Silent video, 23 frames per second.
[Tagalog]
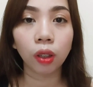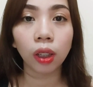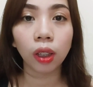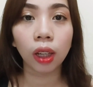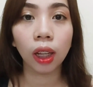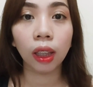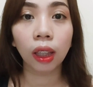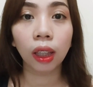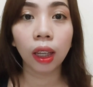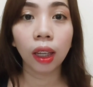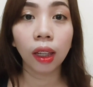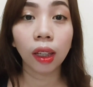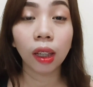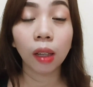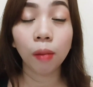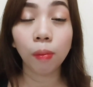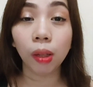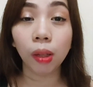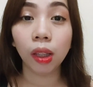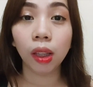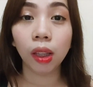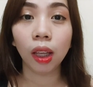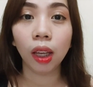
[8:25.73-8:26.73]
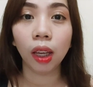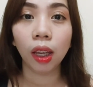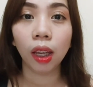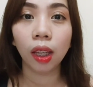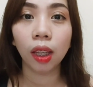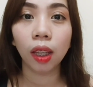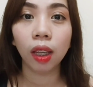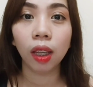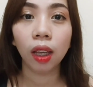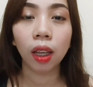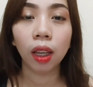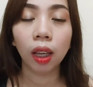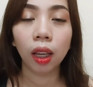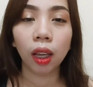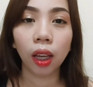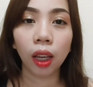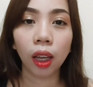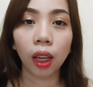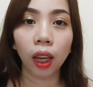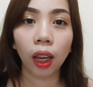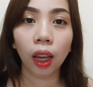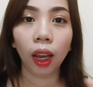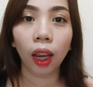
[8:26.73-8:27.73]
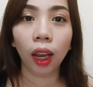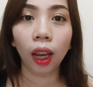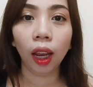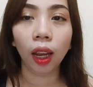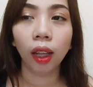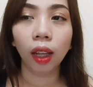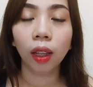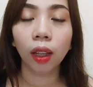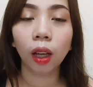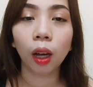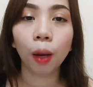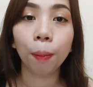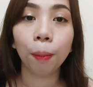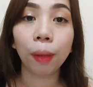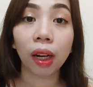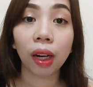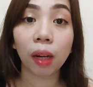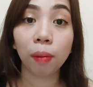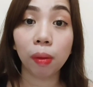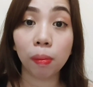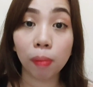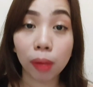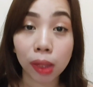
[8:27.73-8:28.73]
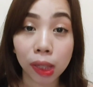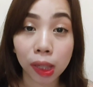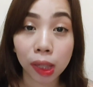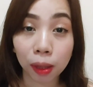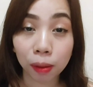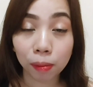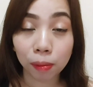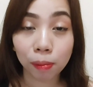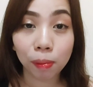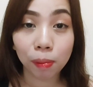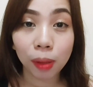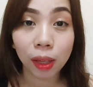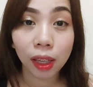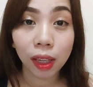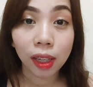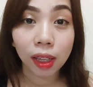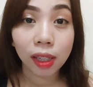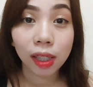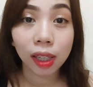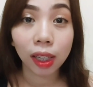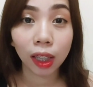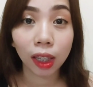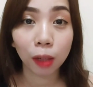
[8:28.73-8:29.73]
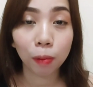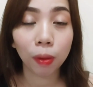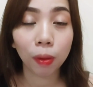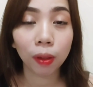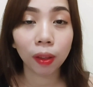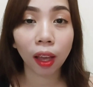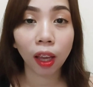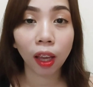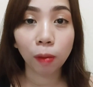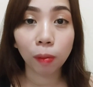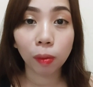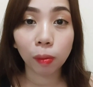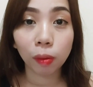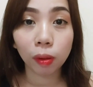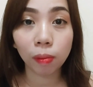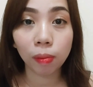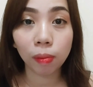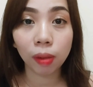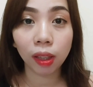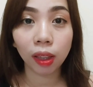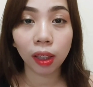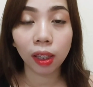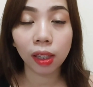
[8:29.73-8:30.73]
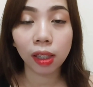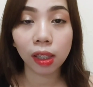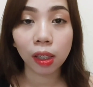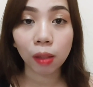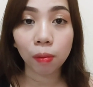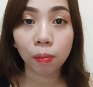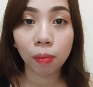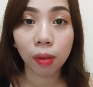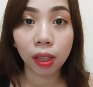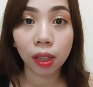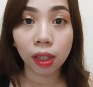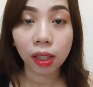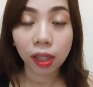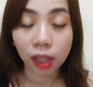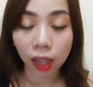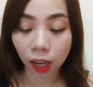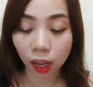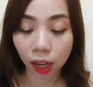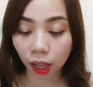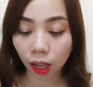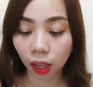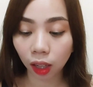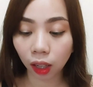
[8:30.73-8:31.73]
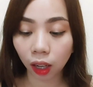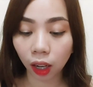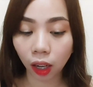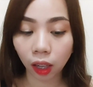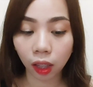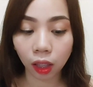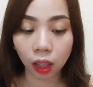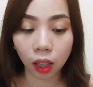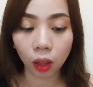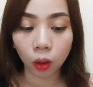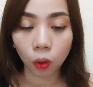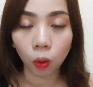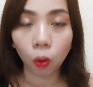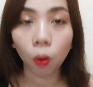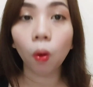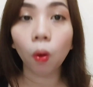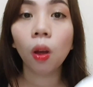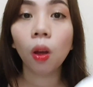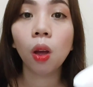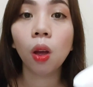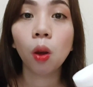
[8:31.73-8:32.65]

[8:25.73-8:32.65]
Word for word: natin na gamitin. And marami ba siyang beads? Hindi ba tayo mabibitin sa beads na nakalagay dito?